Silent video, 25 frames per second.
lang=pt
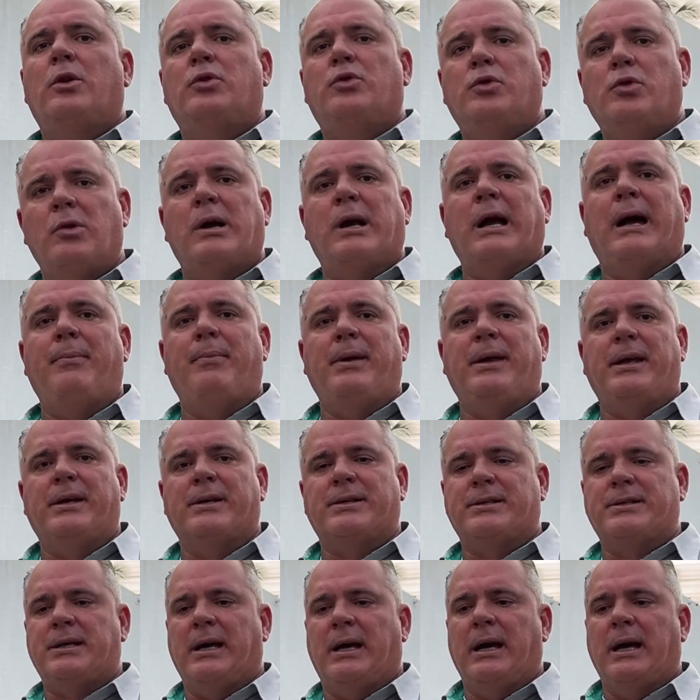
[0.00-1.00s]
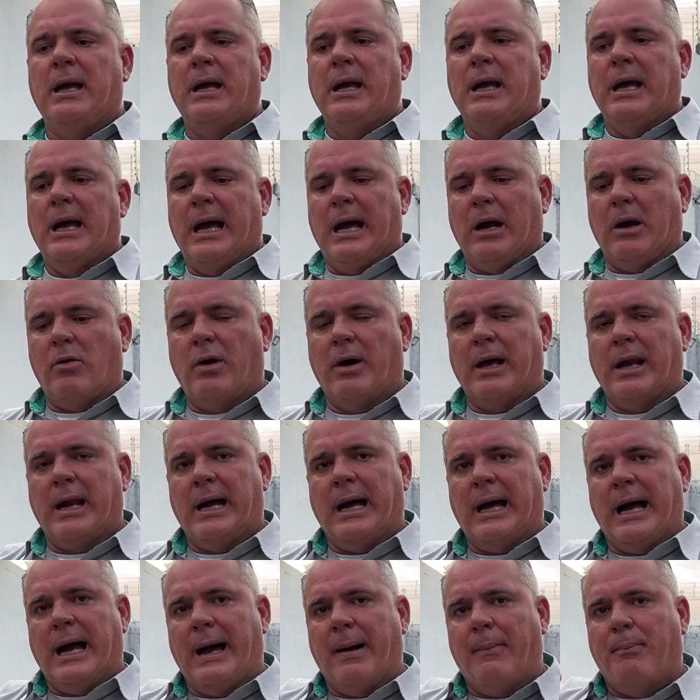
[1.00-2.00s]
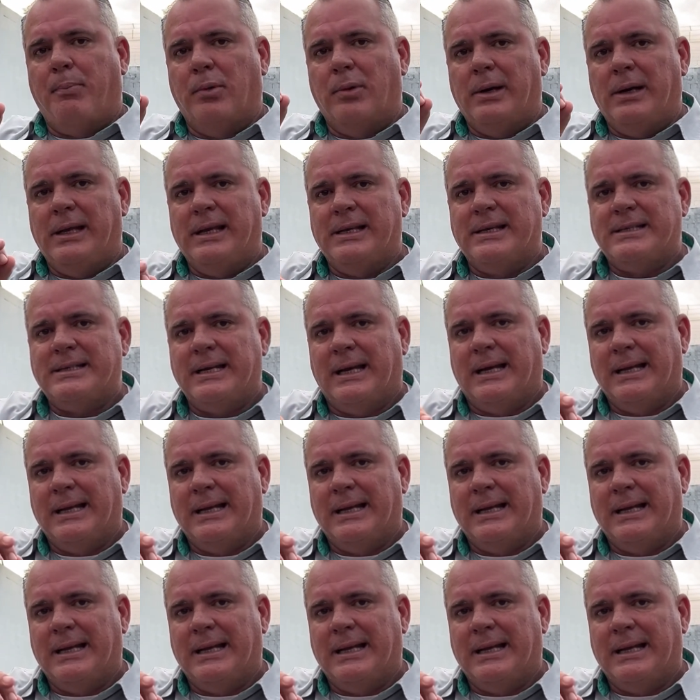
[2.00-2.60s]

do cabeça. Agora a polícia